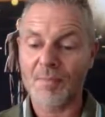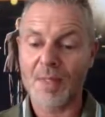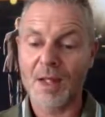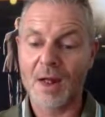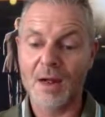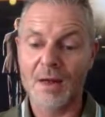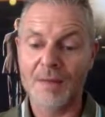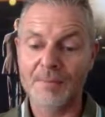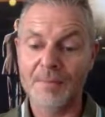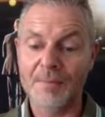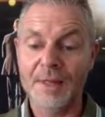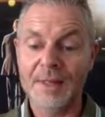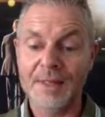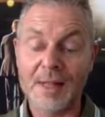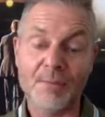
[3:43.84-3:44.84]
Ähm,
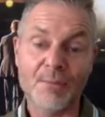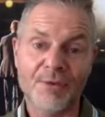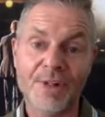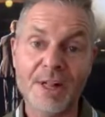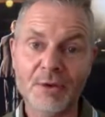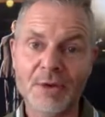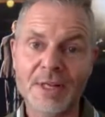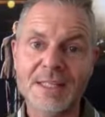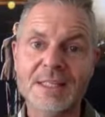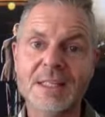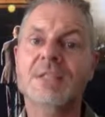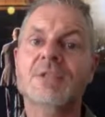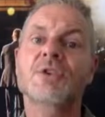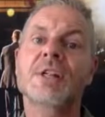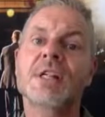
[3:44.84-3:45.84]
die Empfehlung ist,
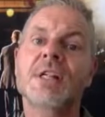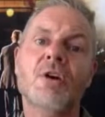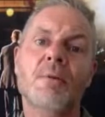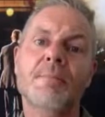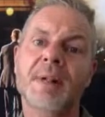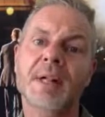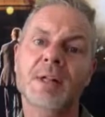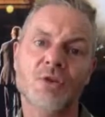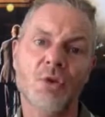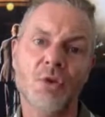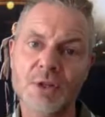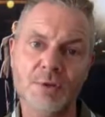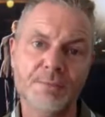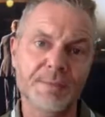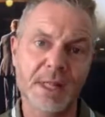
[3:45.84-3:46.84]
dass du ihn nicht komplett
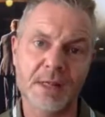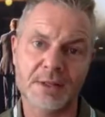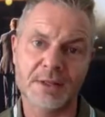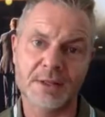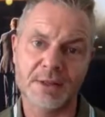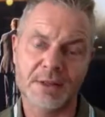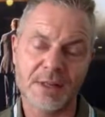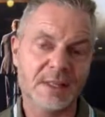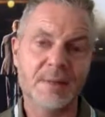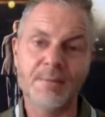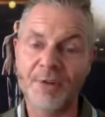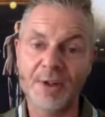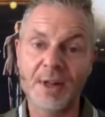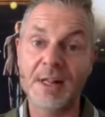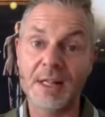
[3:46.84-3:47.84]
konsumierst. Das
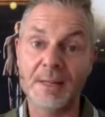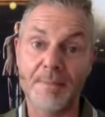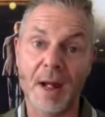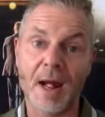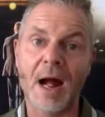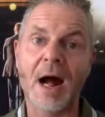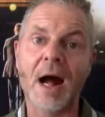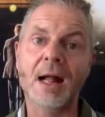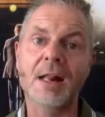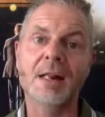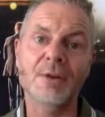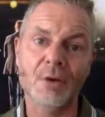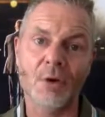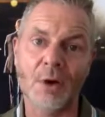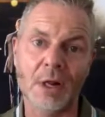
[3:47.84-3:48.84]
empfehle ich bei
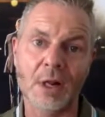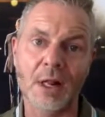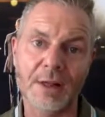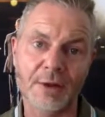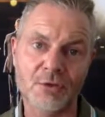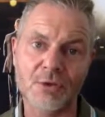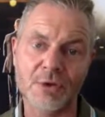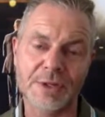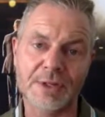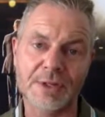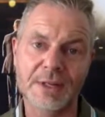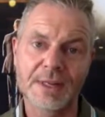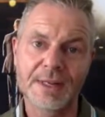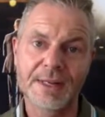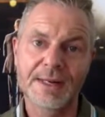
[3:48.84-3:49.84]
allen
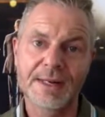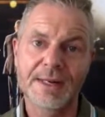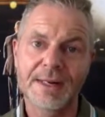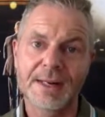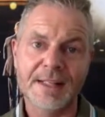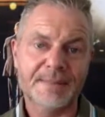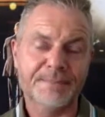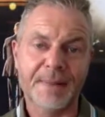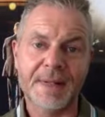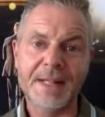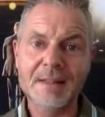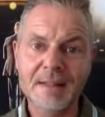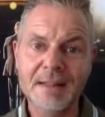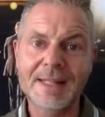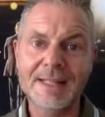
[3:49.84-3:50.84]
Online-Kursen. Es
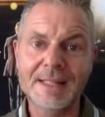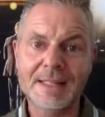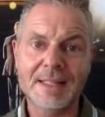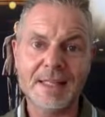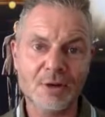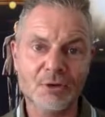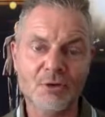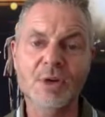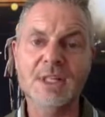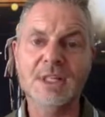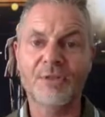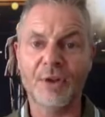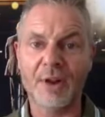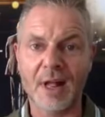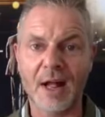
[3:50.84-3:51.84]
bringt nichts, den
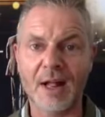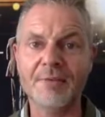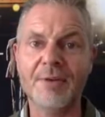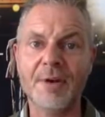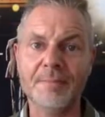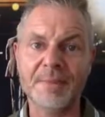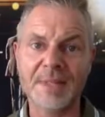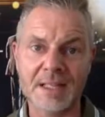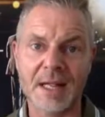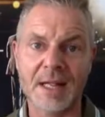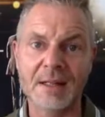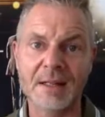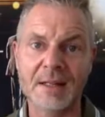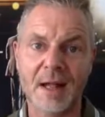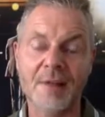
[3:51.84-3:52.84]
Kurs von Anfang bis
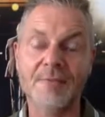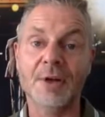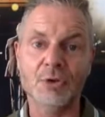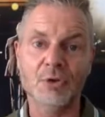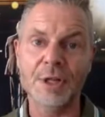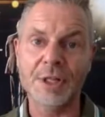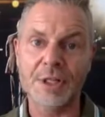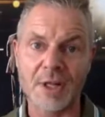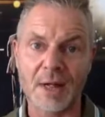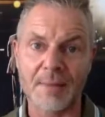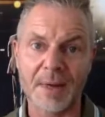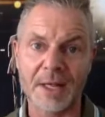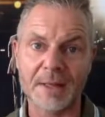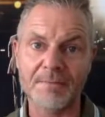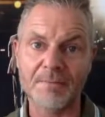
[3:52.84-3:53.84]
Ende einfach
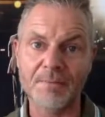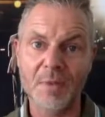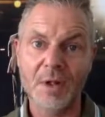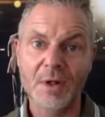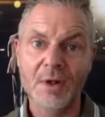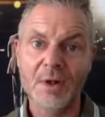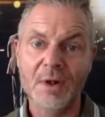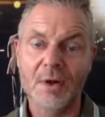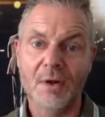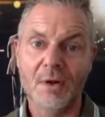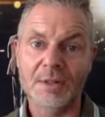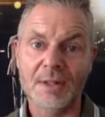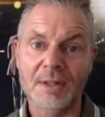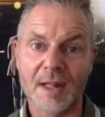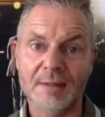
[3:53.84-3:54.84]
durchzuarbeiten
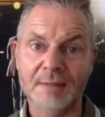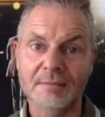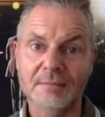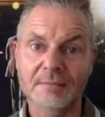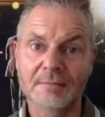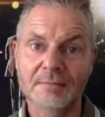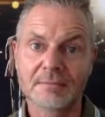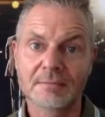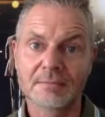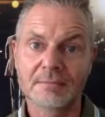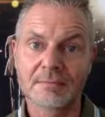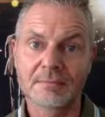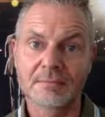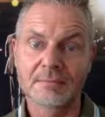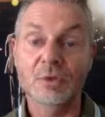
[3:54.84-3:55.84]
und dann
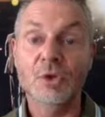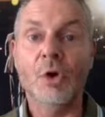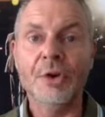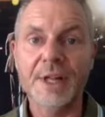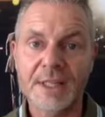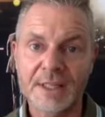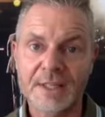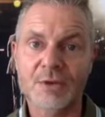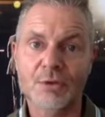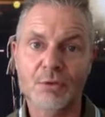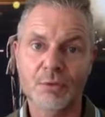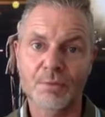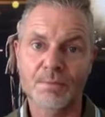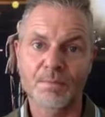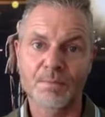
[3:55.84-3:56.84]
doch nichts zu
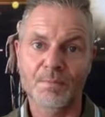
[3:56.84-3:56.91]
tun.